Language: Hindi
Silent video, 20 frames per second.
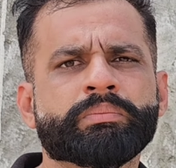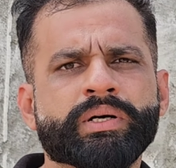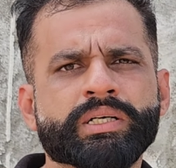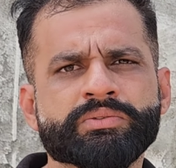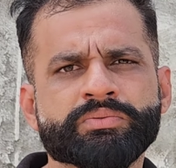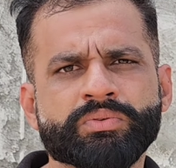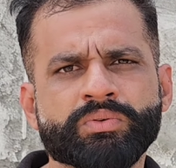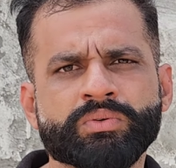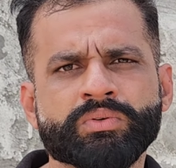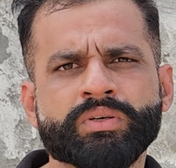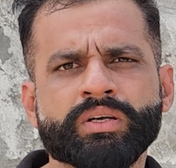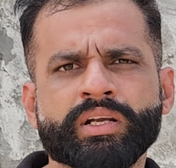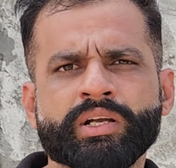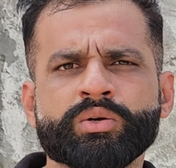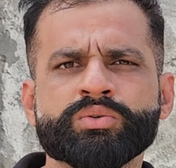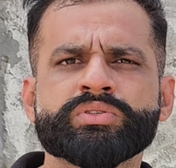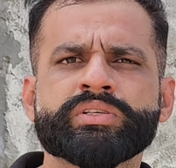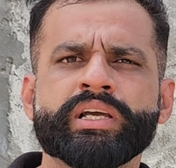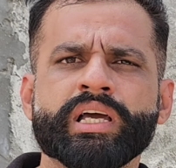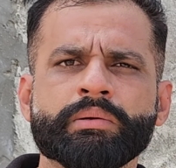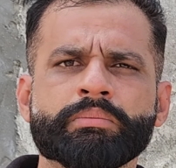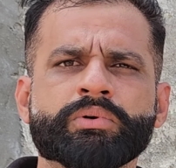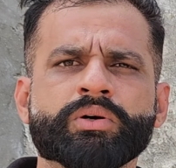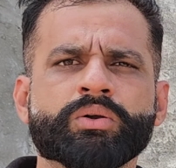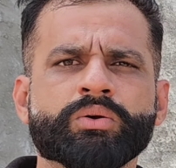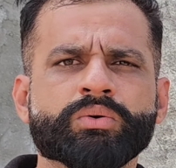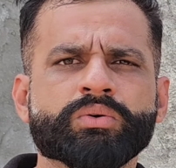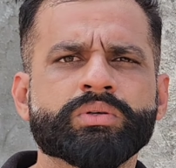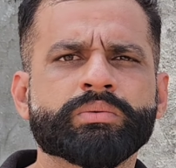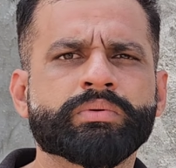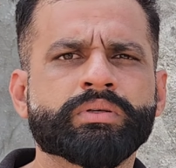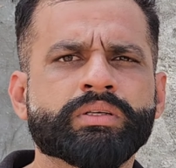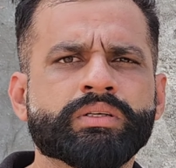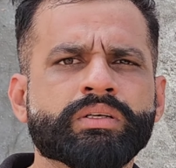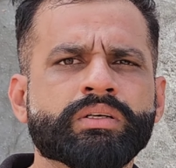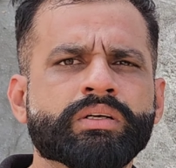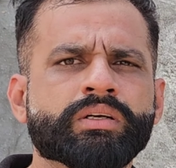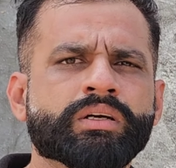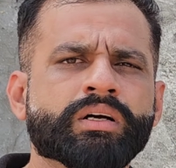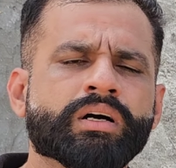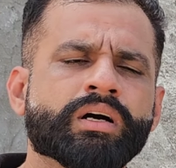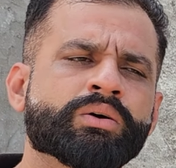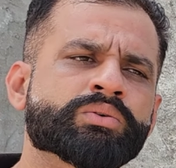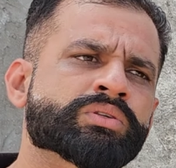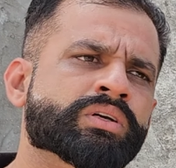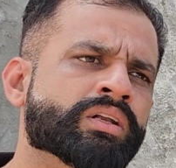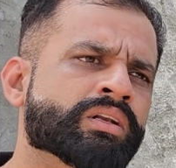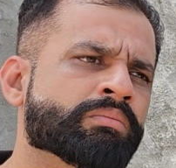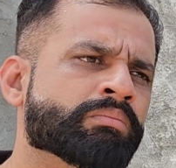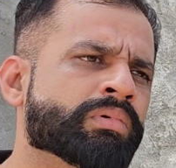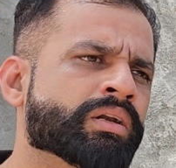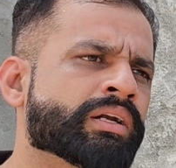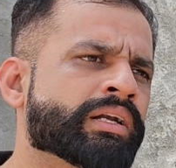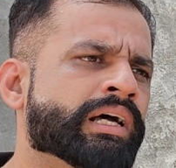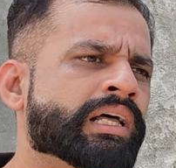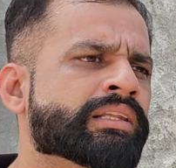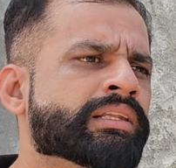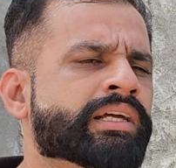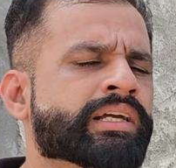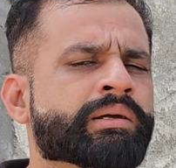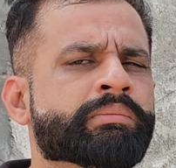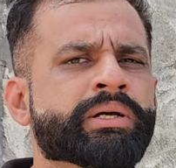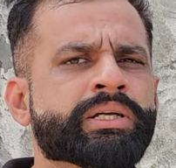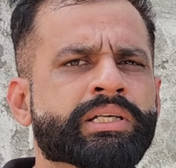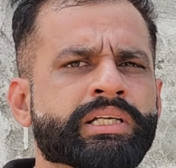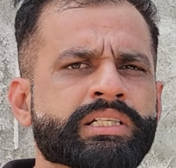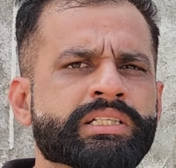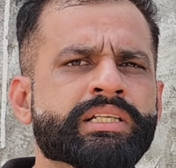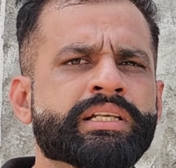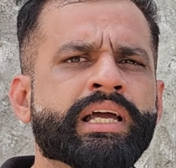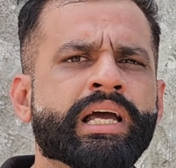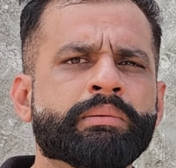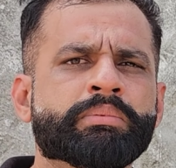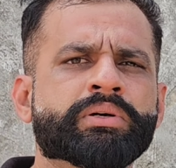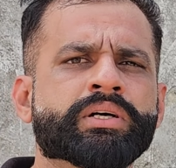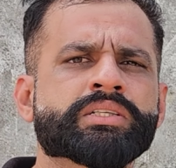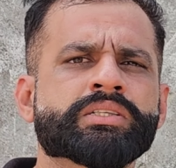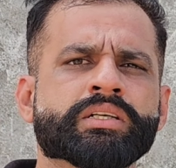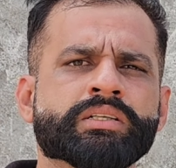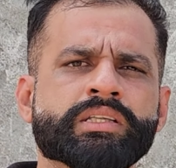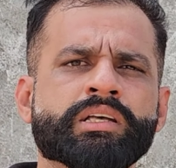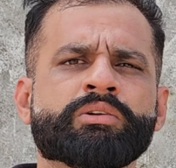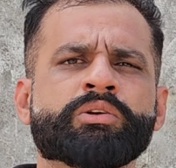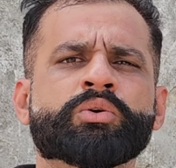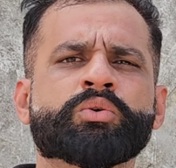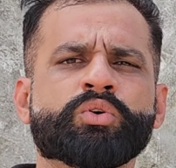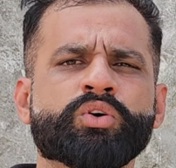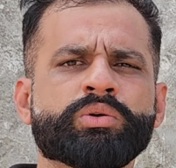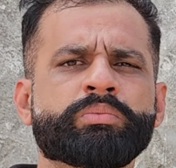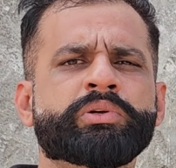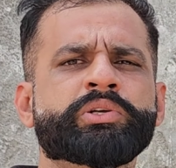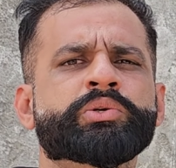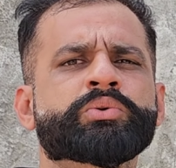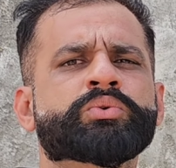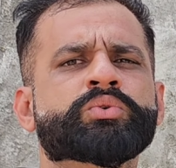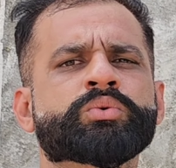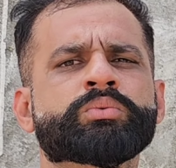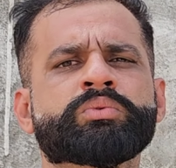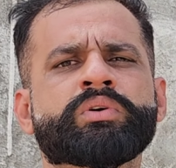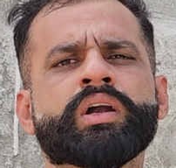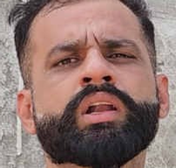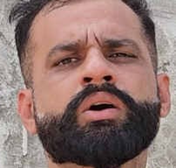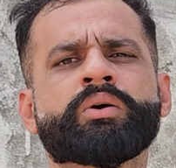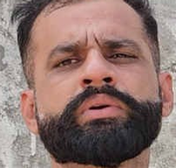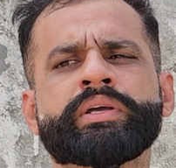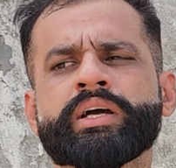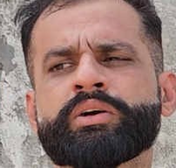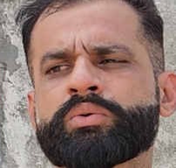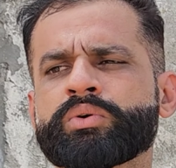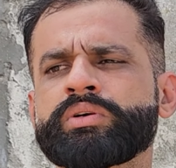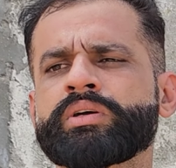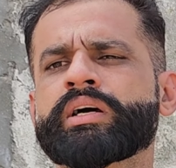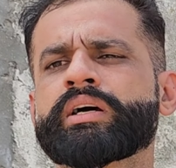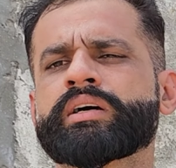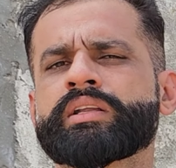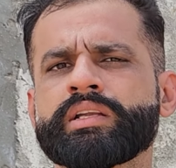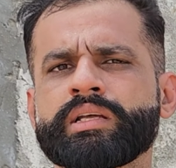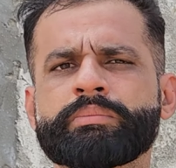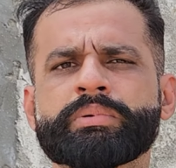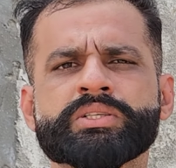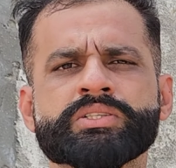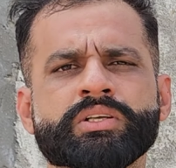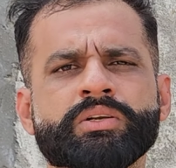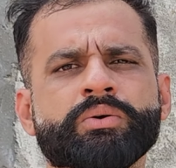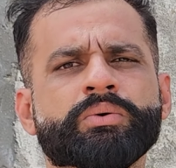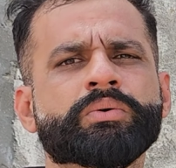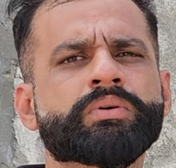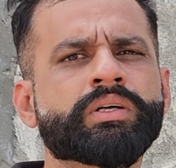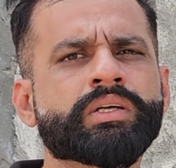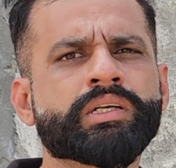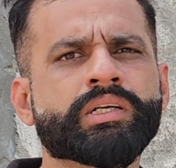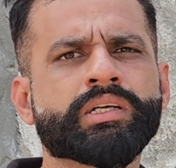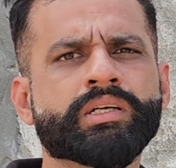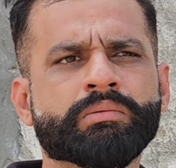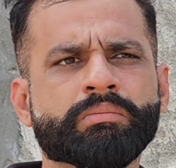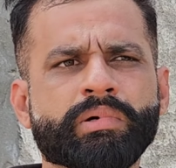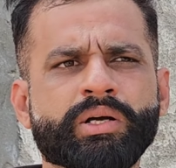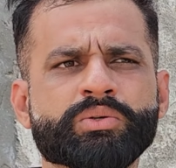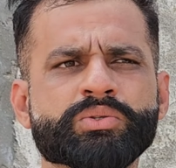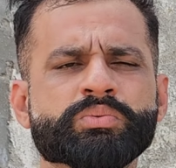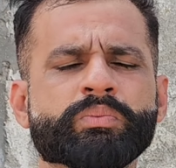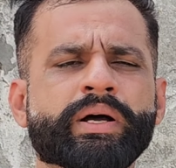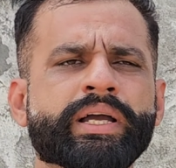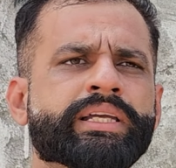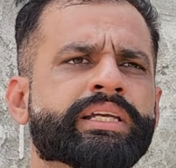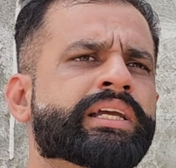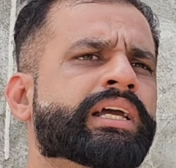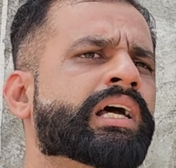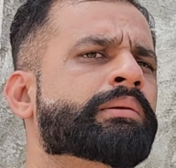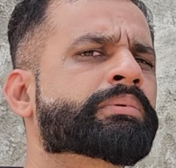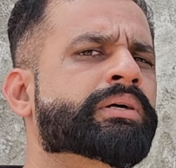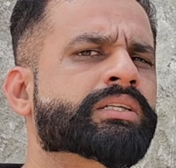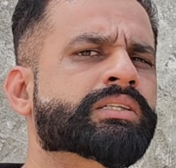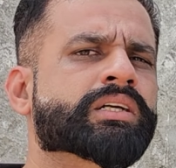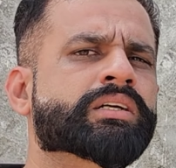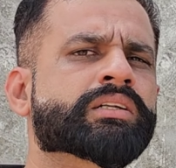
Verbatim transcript: पास फ़ोन करके उसके नंबर डाल देंगे उसका वीडियो आ, हाँ, उसका नंबर डाल देंगे भाई किसी ने हेल्प कर सकता हो ना कोई भी यूट्यूब वाला हो या कोई अन्य पर्सन हो ठीक है भाई उस भाई की हेल्प कर